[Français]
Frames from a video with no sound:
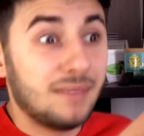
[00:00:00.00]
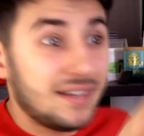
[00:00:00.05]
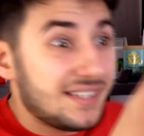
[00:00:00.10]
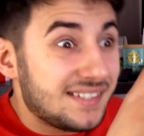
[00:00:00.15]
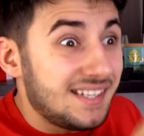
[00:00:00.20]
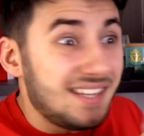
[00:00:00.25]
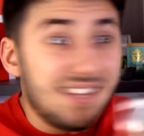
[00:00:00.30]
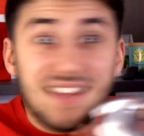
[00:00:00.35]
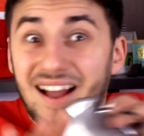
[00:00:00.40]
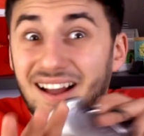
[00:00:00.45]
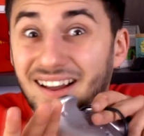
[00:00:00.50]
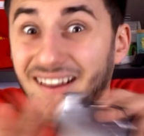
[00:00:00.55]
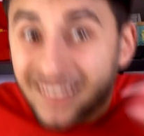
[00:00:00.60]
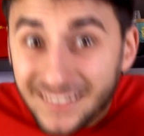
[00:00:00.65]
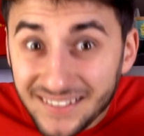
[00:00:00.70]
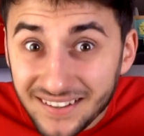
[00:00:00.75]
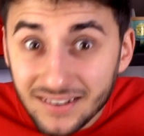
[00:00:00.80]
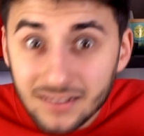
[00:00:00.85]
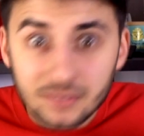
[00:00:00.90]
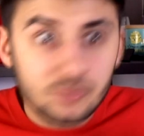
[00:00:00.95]
mais ici, y a
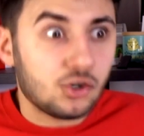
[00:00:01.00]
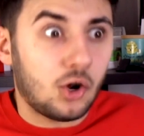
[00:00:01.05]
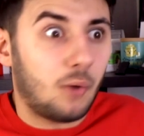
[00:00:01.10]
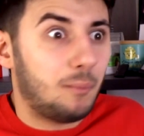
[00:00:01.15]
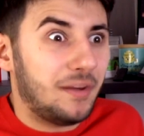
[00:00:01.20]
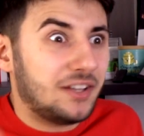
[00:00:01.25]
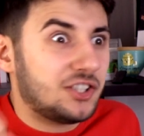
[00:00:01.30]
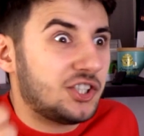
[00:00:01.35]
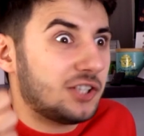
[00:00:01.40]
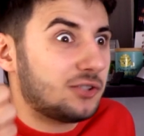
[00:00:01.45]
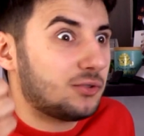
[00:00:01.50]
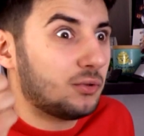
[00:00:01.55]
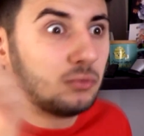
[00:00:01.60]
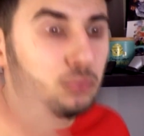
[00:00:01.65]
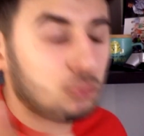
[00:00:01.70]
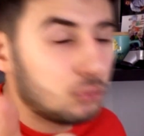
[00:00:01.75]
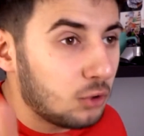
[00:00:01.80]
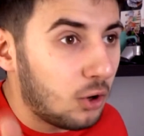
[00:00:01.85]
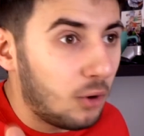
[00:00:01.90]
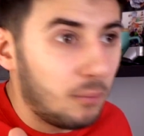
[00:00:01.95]
rien. Genre pas de gestion
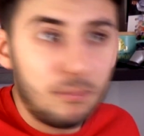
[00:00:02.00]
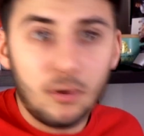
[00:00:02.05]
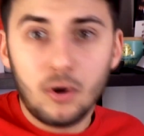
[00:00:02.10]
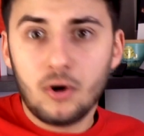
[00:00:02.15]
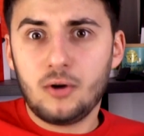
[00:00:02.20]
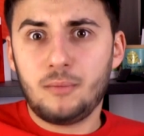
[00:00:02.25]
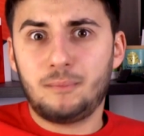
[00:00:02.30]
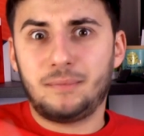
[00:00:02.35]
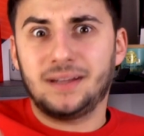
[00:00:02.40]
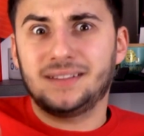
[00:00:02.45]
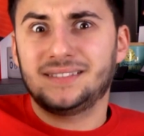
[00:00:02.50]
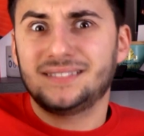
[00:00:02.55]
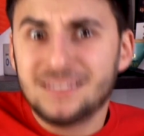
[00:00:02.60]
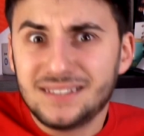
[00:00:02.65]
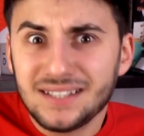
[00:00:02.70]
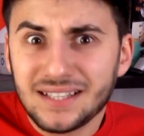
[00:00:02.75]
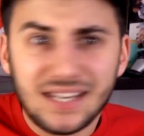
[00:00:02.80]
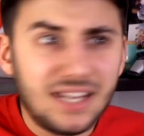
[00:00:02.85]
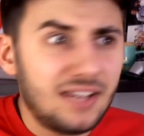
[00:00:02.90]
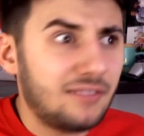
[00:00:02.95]
de turbo, pas de
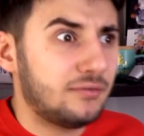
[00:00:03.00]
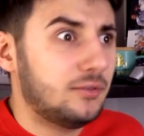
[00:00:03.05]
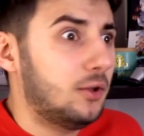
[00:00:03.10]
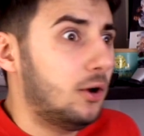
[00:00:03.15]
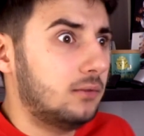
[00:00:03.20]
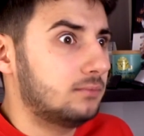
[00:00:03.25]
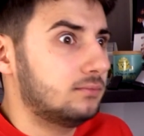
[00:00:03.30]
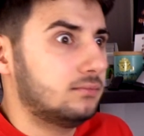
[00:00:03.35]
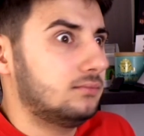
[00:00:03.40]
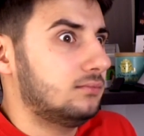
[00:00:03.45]
drift, non